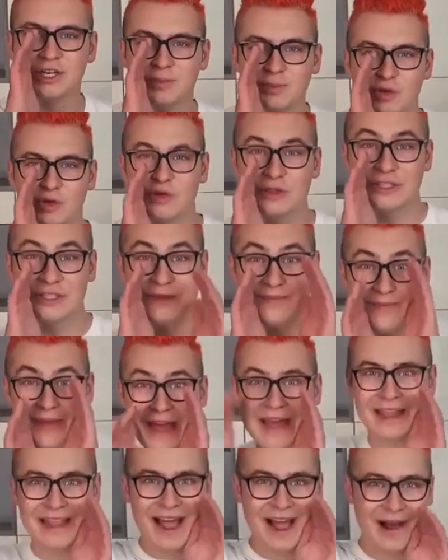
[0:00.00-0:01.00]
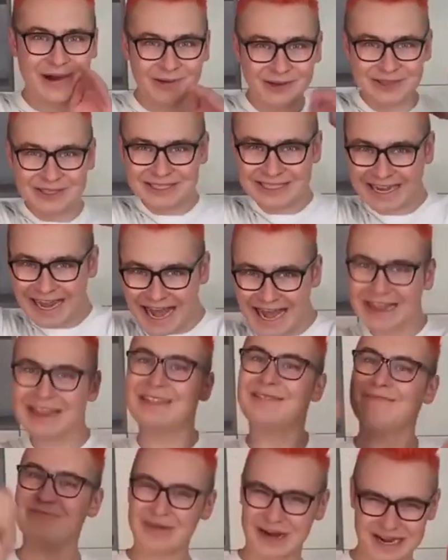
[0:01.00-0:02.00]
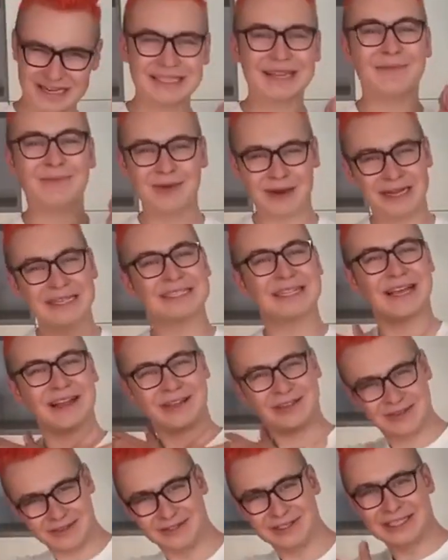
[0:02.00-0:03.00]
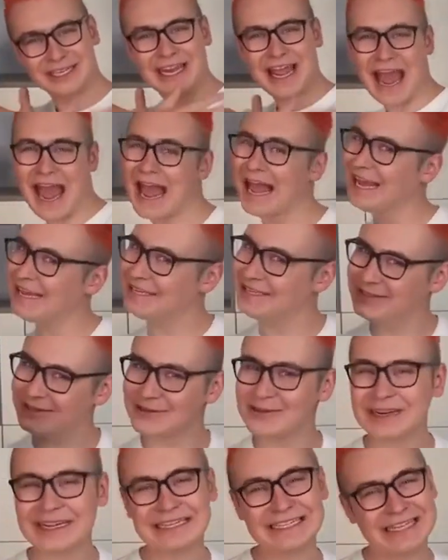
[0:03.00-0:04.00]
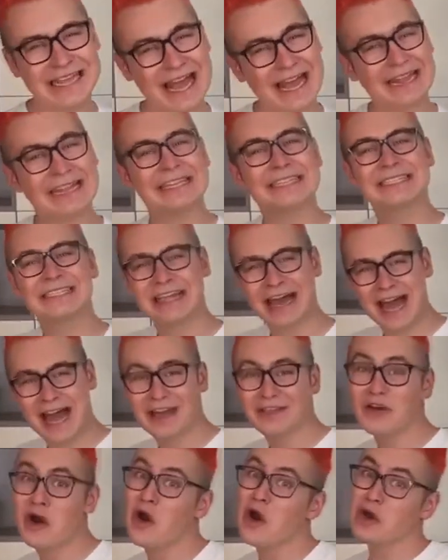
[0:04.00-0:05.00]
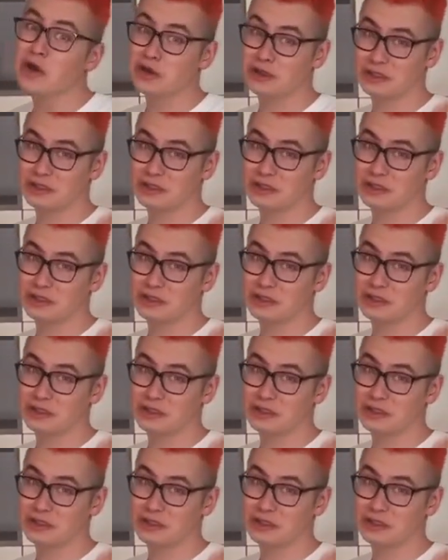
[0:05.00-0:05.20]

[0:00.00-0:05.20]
Шепну тебе на ушко, ты просто-просто душка, и тюрекс я достану.